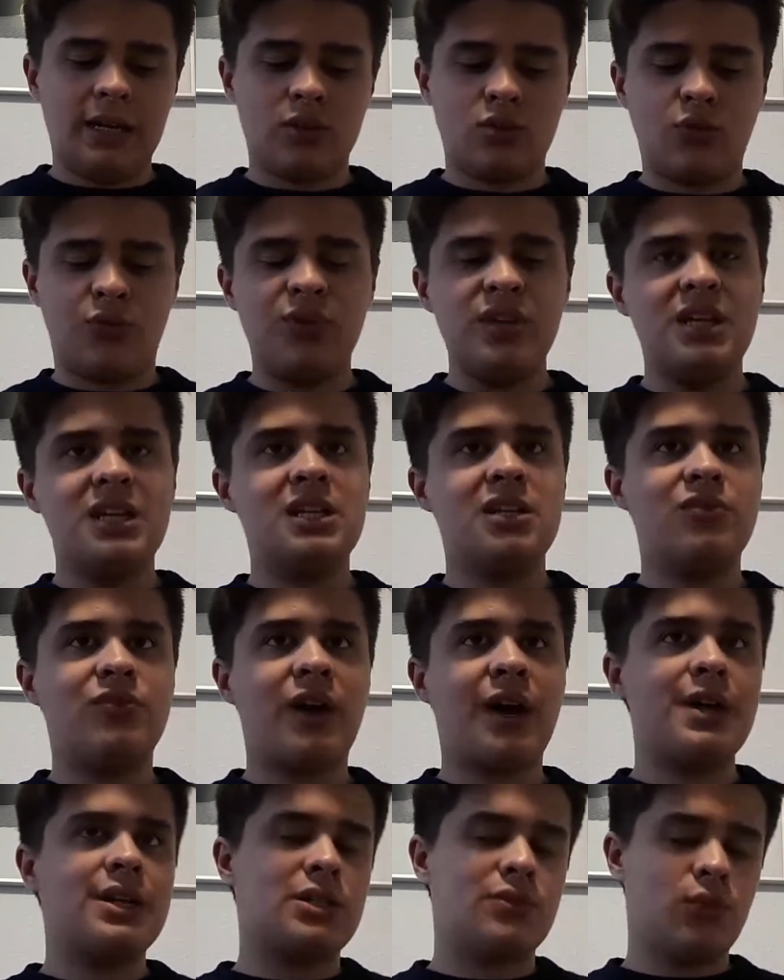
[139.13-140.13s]
Soviel ich
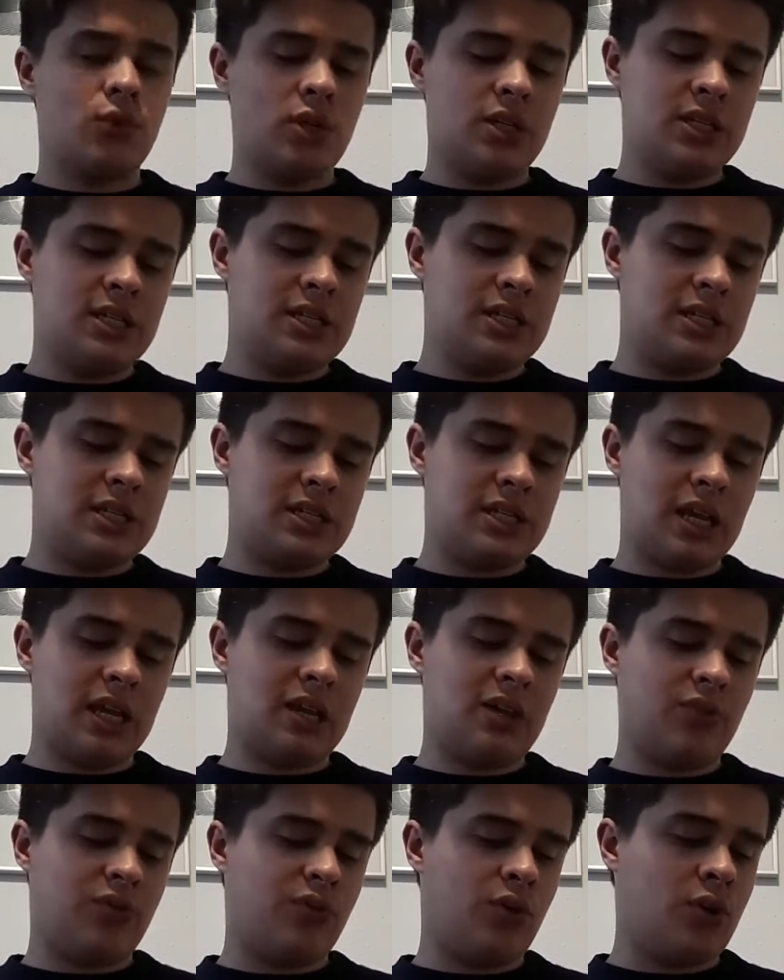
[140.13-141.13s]
weiß, wurde dieses
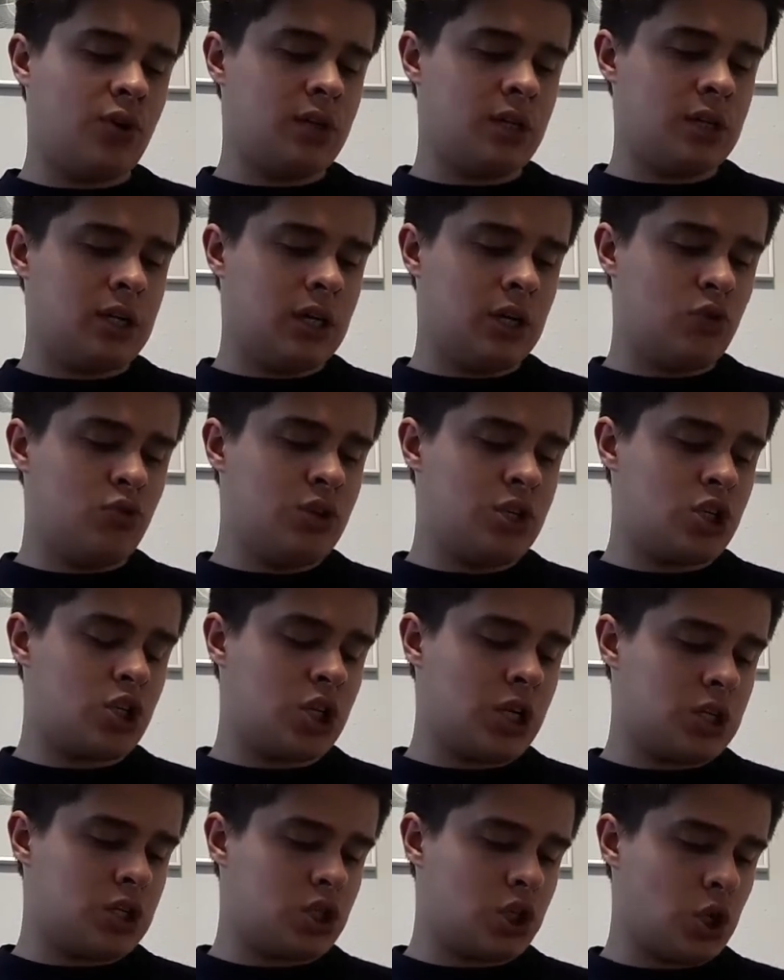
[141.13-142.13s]
Deck von
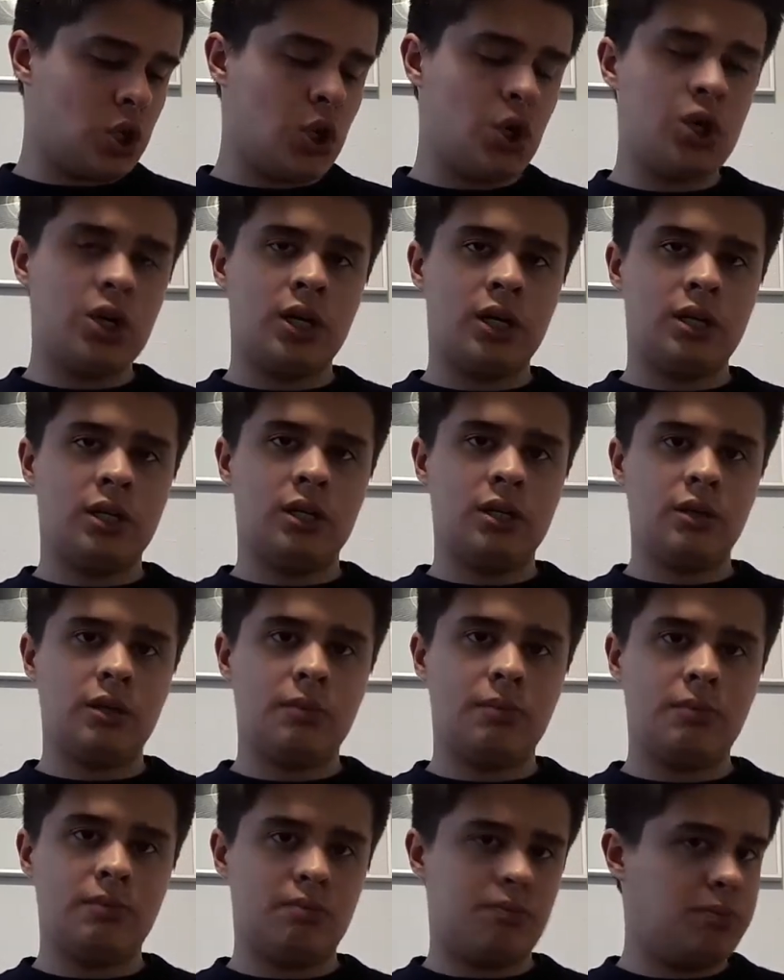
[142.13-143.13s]
Richard Turner
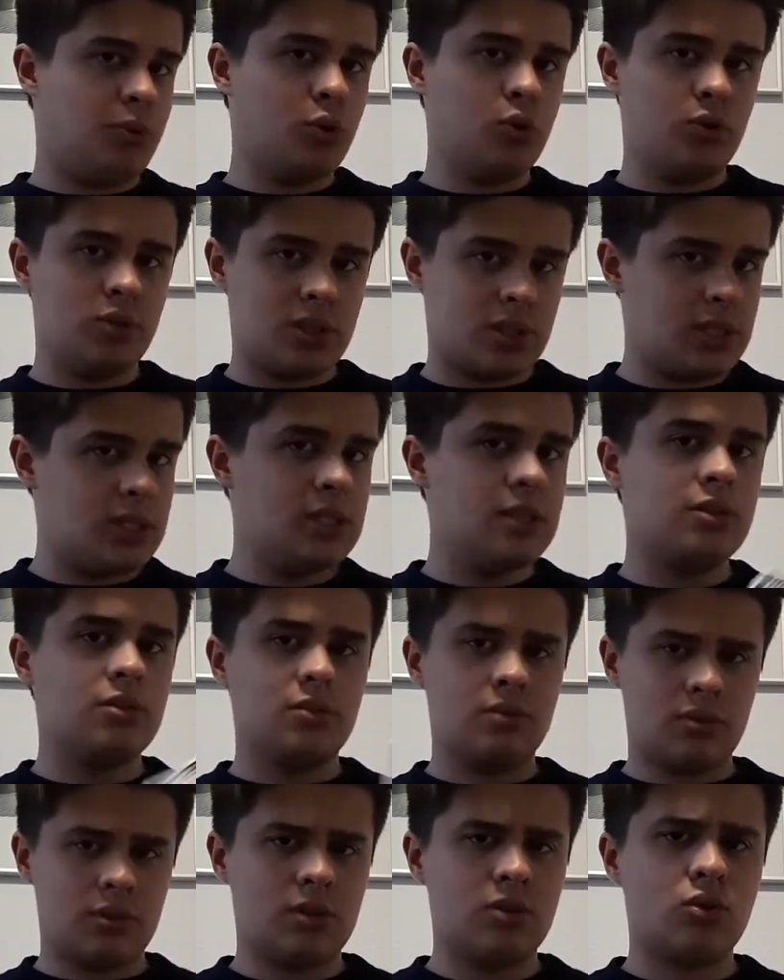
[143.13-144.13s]
produziert
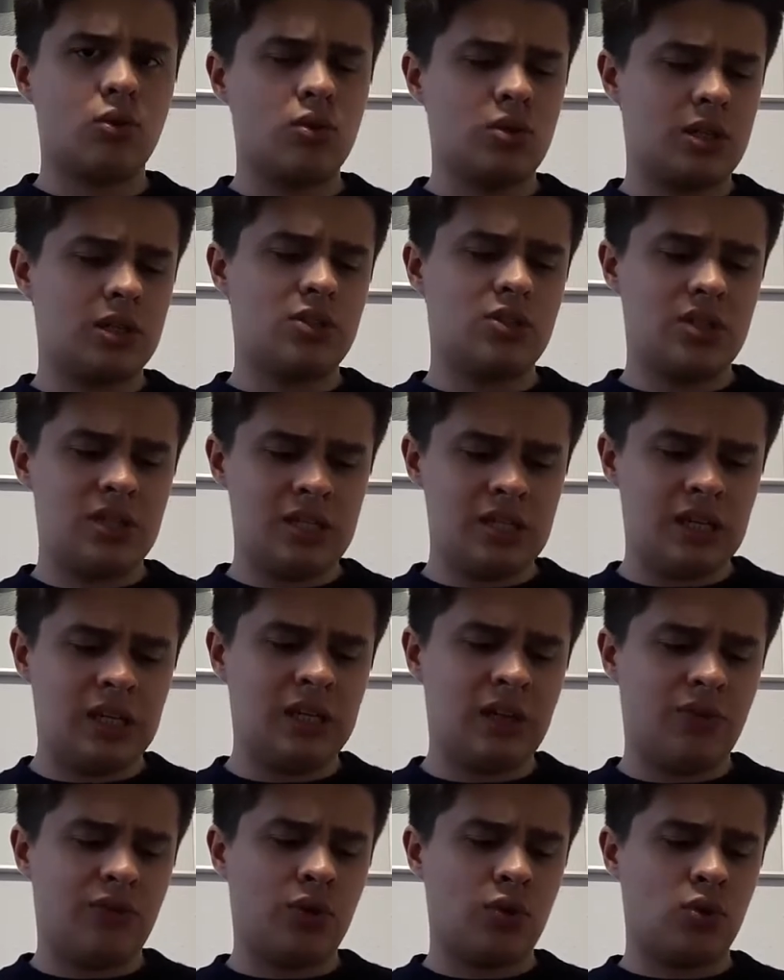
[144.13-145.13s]
und gedruckt, also die Idee
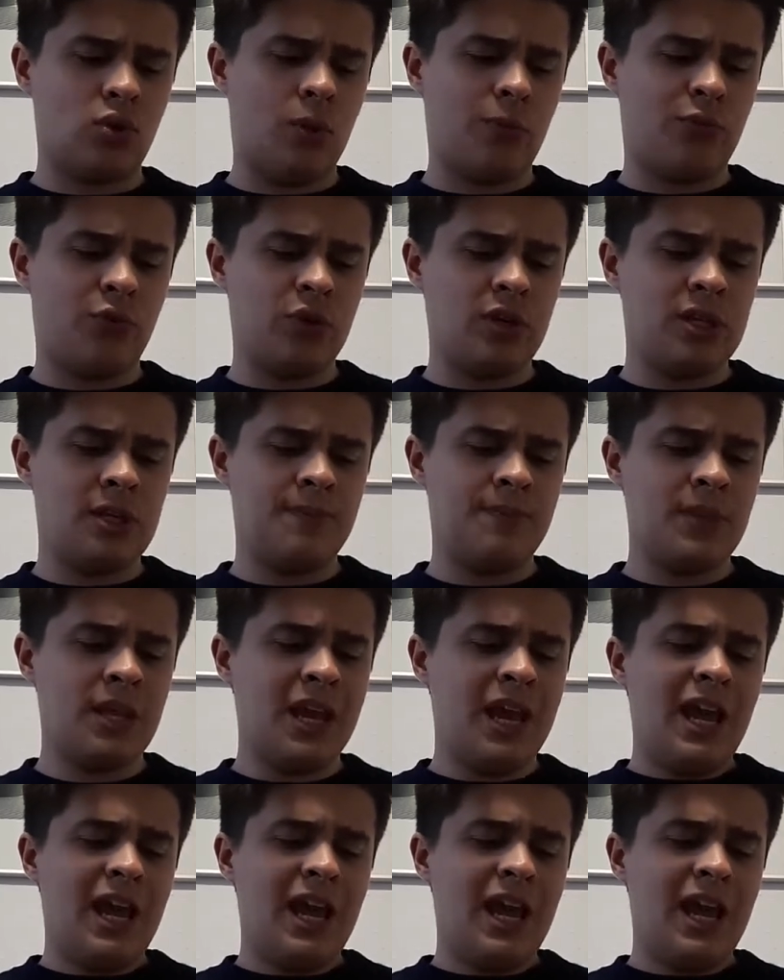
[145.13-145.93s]
davon kommt von ihm.